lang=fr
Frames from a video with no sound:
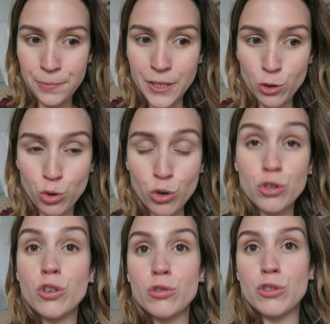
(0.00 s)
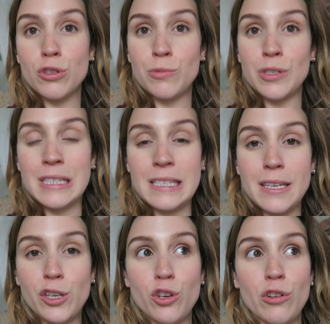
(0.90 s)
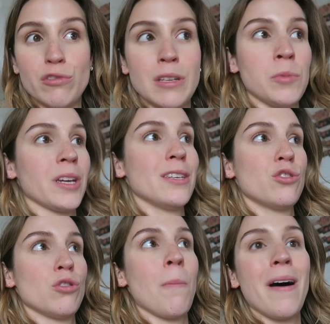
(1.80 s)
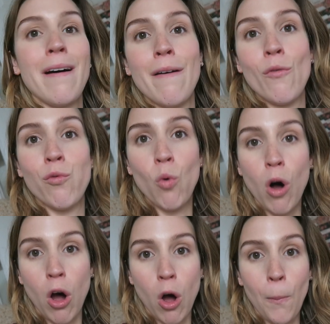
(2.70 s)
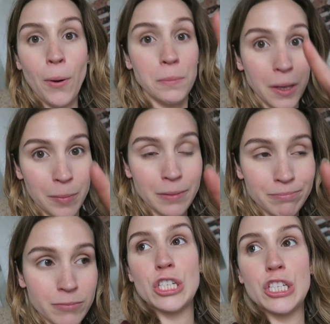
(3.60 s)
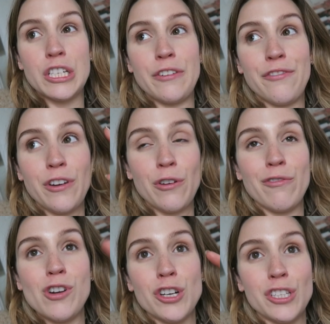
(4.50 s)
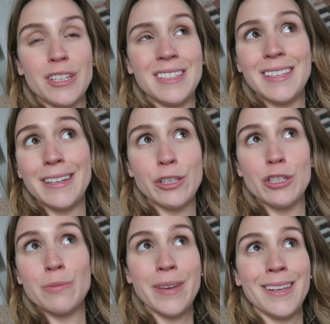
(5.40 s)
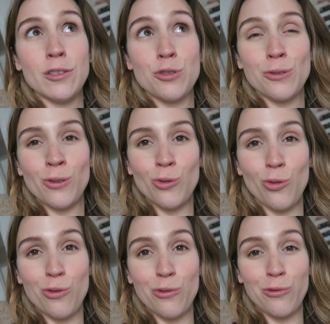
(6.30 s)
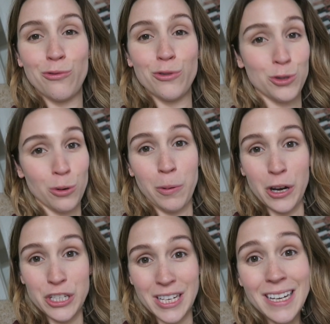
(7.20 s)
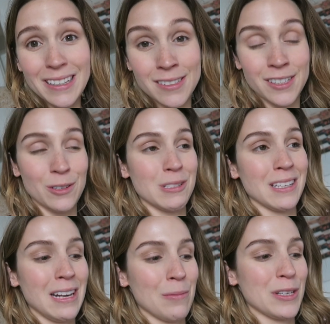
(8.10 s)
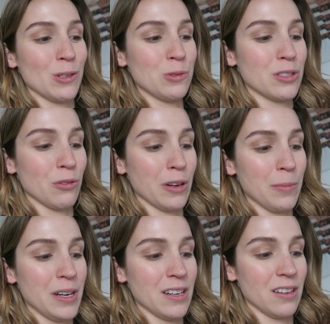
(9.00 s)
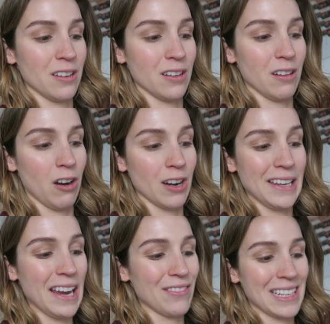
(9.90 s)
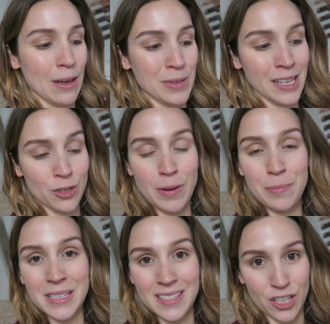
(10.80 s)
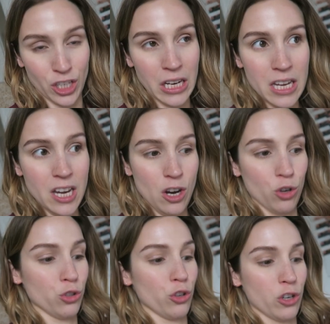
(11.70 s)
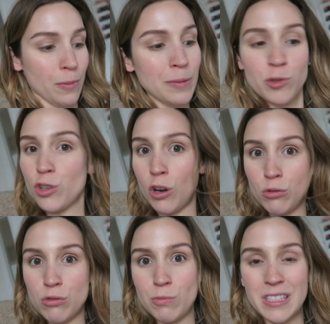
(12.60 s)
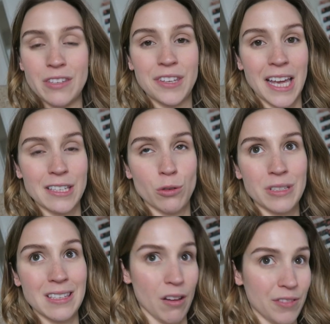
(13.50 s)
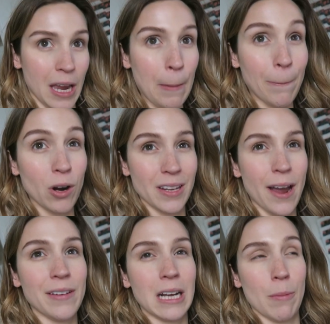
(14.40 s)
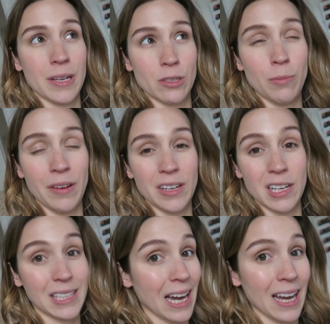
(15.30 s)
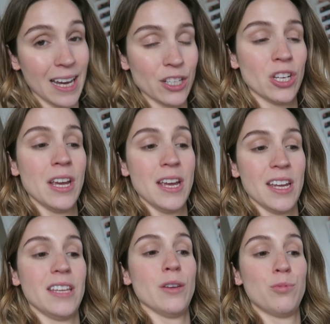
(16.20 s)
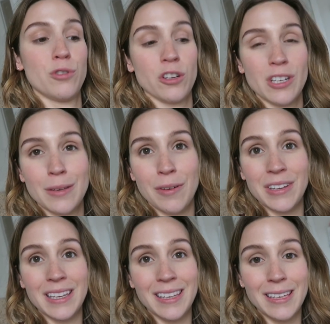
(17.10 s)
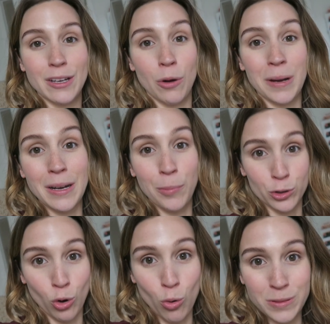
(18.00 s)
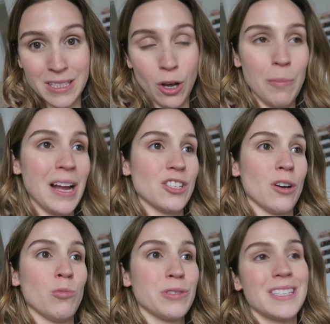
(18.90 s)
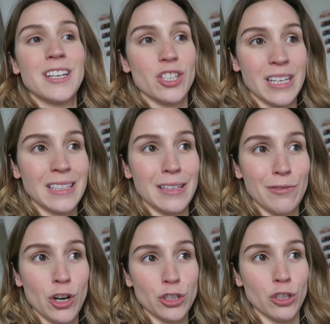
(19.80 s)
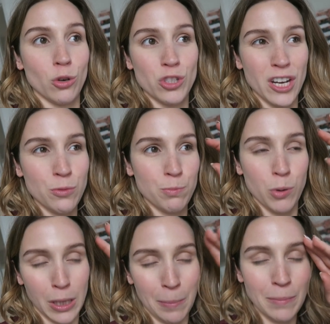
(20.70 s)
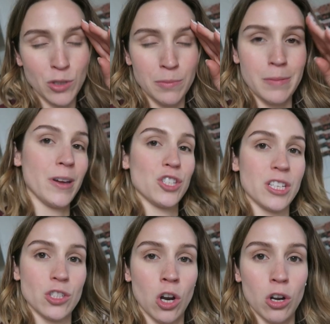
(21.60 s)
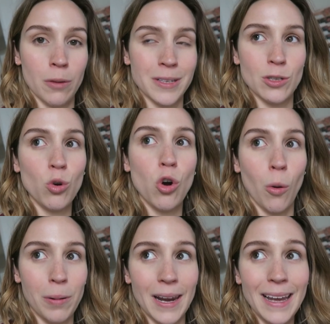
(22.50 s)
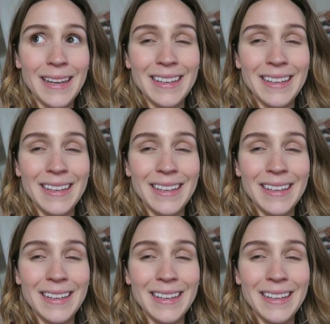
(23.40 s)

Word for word: Puis il y a deux choses que je me dis que vous aimeriez sûrement voir. Premièrement, j'ai fait un vlog il y a quelques semaines sur nos futurs projets euh, concernant la maison qui sont vraiment euh, en lien avec l'aménagement paysager. On a quand même une grosse modification qui s'en vient, pas en lien avec la maison mais avec le garage. Et il y a plusieurs gens qui m'avaient écrit qui comprenaient pas trop, c'est normal, genre moi aussi quand je regarde des vlogs de d'autres gens, je suis pas capable de m'imaginer genre leur maison au complet.